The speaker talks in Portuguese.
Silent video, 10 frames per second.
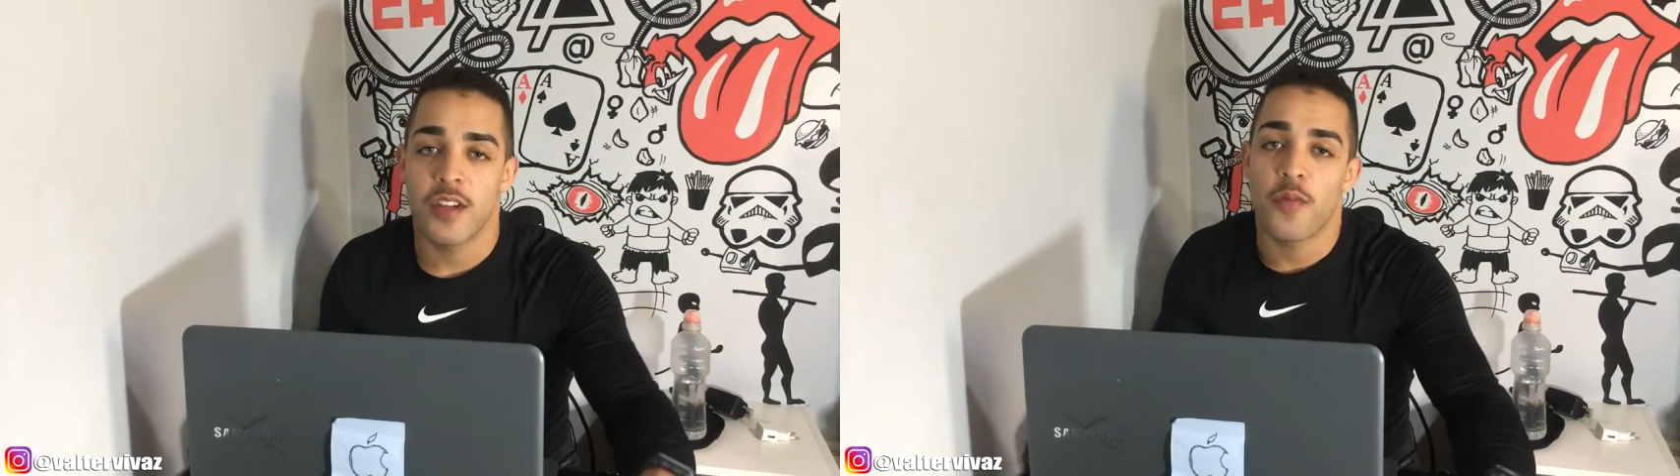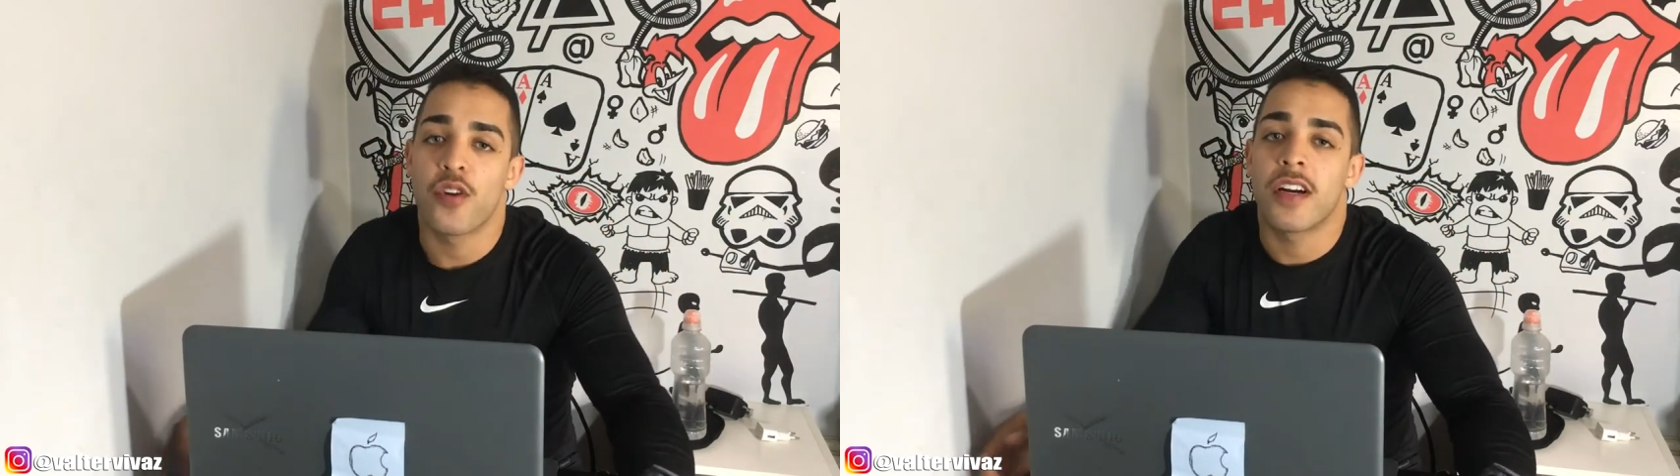
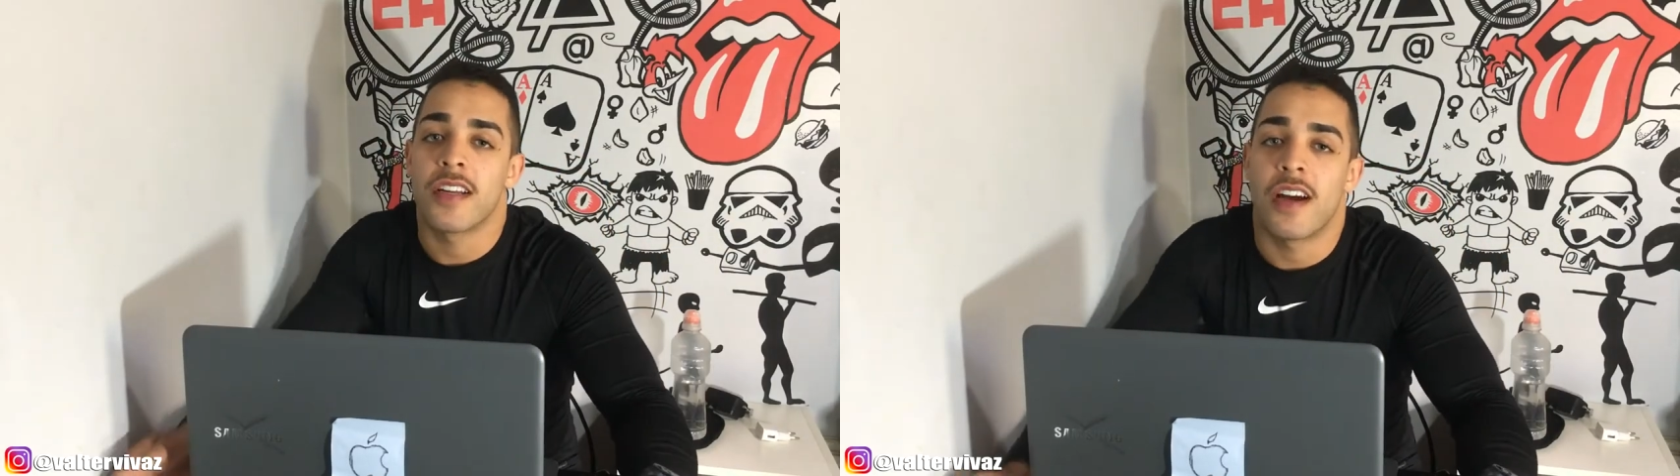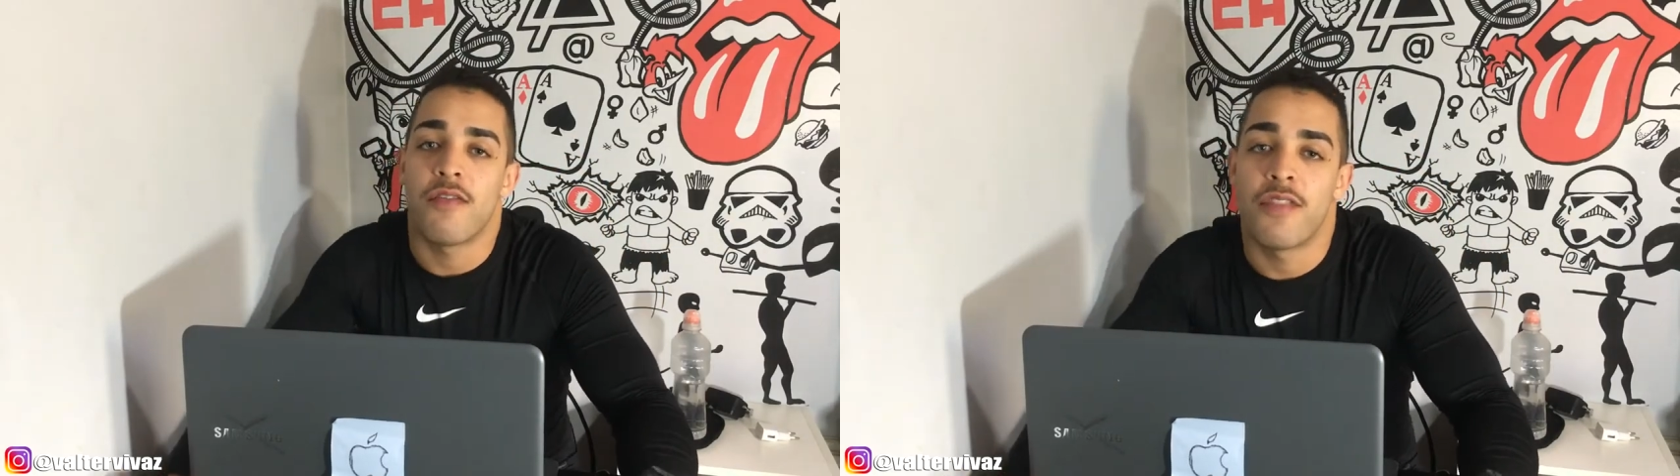ao meu
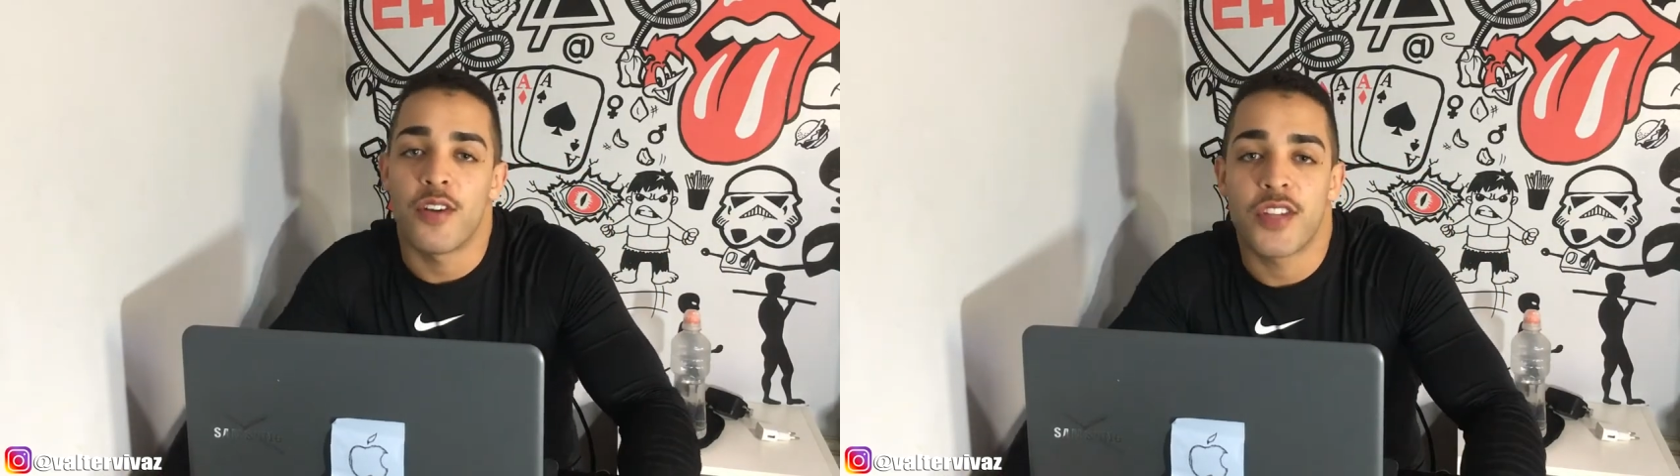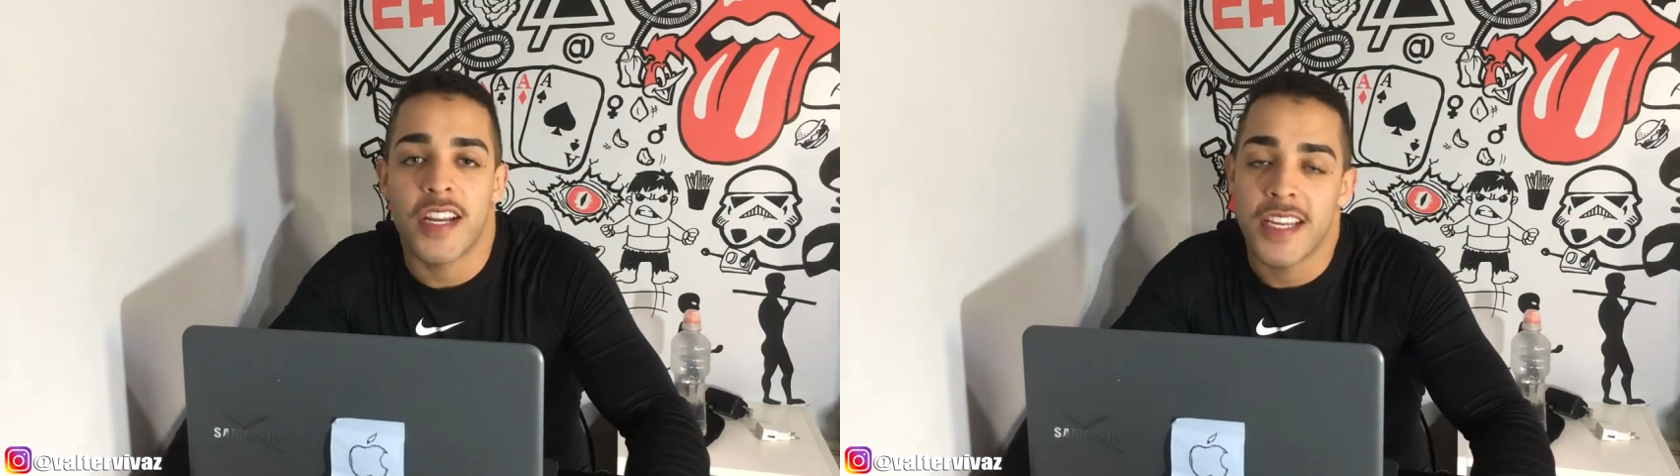canal,
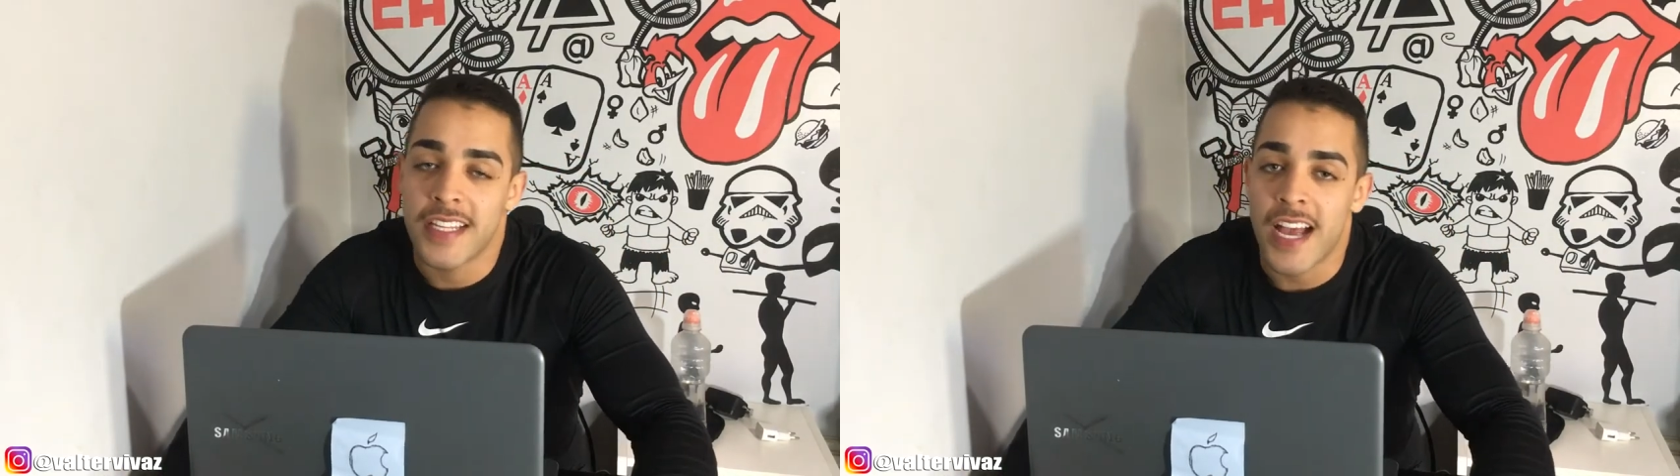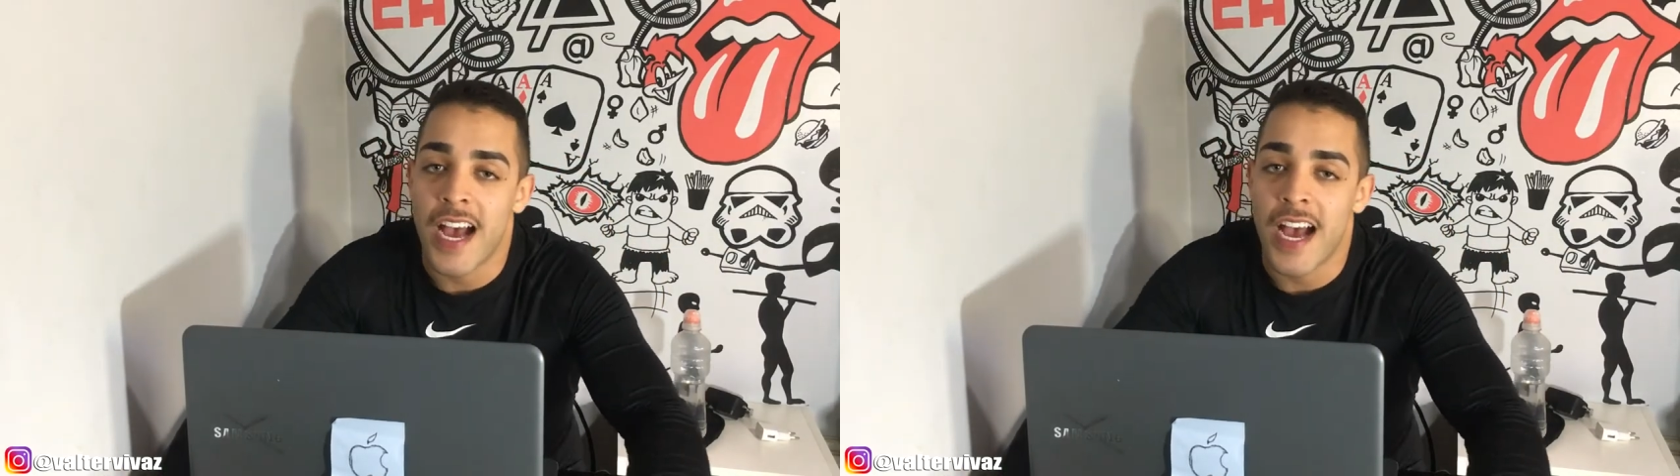Walter aqui na